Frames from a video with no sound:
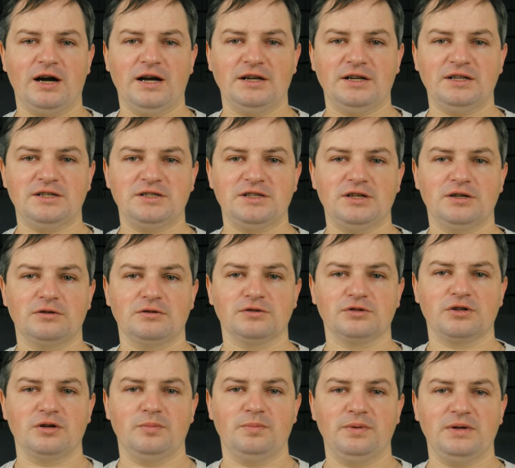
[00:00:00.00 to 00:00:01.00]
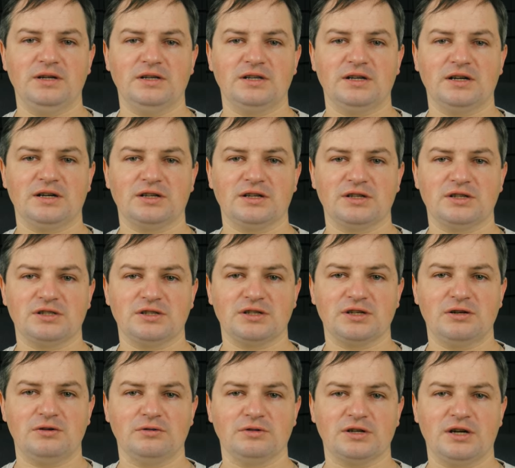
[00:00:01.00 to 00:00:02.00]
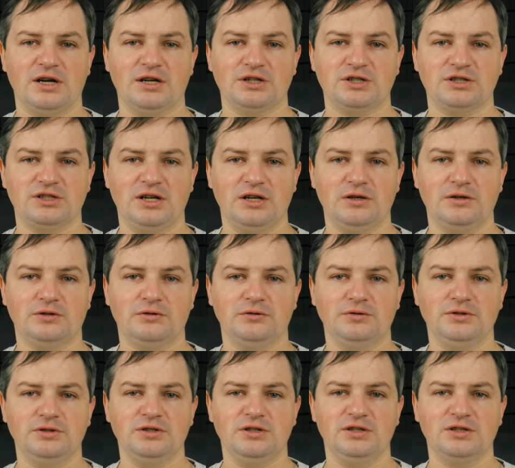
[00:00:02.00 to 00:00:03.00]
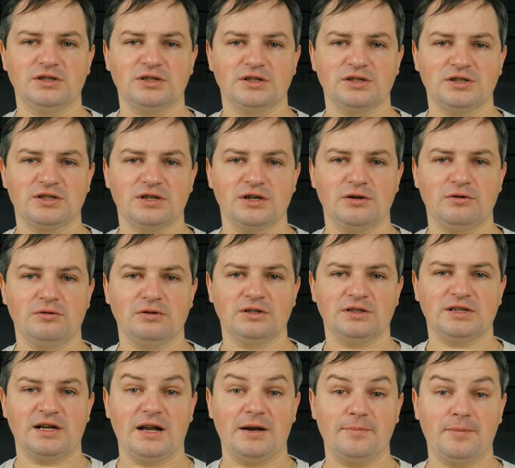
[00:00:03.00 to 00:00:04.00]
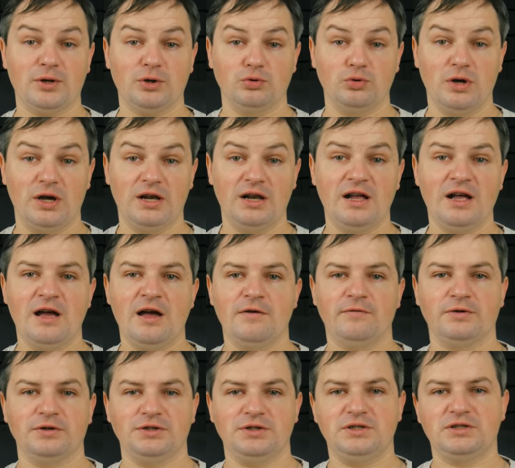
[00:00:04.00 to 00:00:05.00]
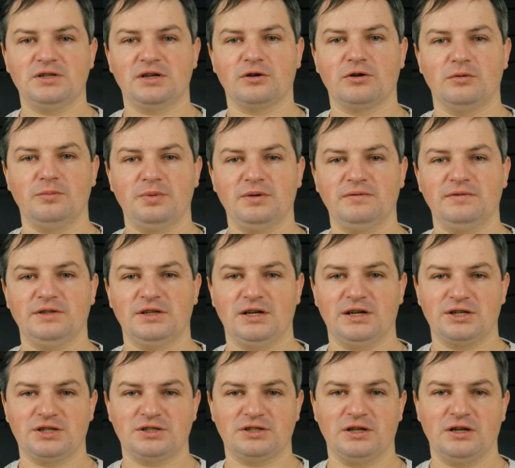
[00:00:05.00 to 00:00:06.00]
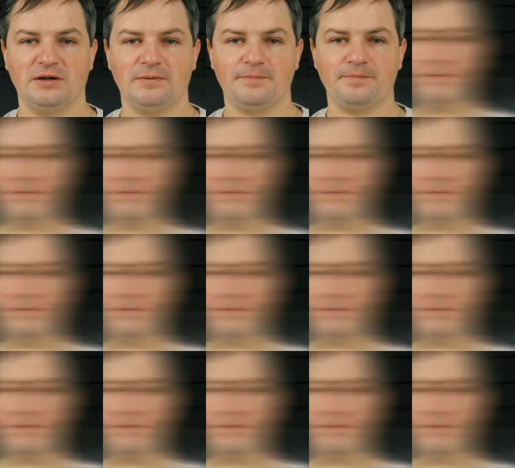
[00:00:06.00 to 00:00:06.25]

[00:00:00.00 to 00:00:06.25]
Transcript: eine Sicherungskopie der Registrierung erstellen und die Registrierung dann manuell von dieser Kopie wiederherstellen.